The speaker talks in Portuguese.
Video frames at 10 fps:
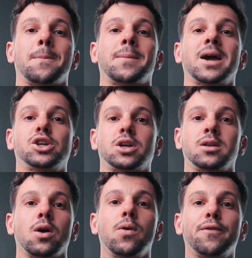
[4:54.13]
mas que
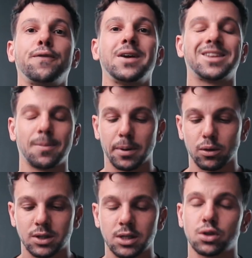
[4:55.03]
não é feita
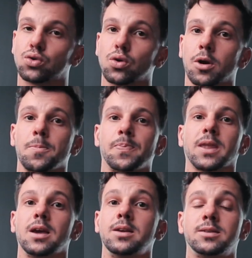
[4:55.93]
pelo sensor,
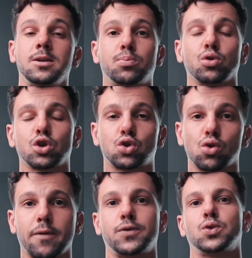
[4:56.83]
e sim por
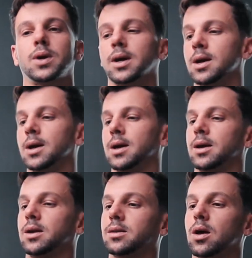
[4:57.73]
software.
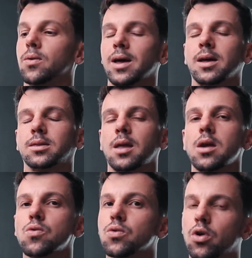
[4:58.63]
Então ela
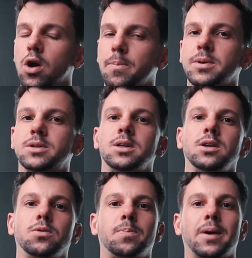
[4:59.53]
tem um
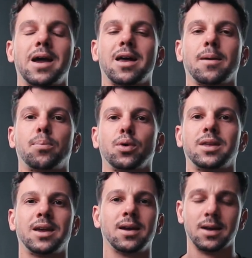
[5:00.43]
cropzinho para ela
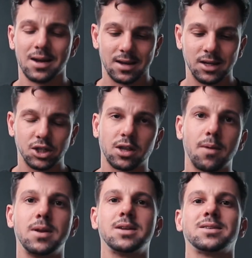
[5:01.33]
poder
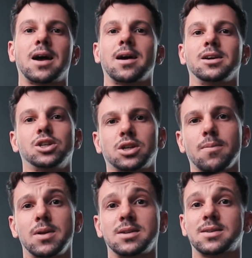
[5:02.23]
estabilizar,
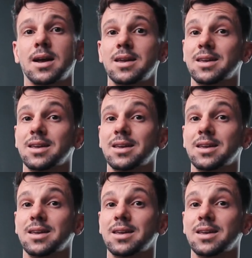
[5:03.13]
estabilizar ali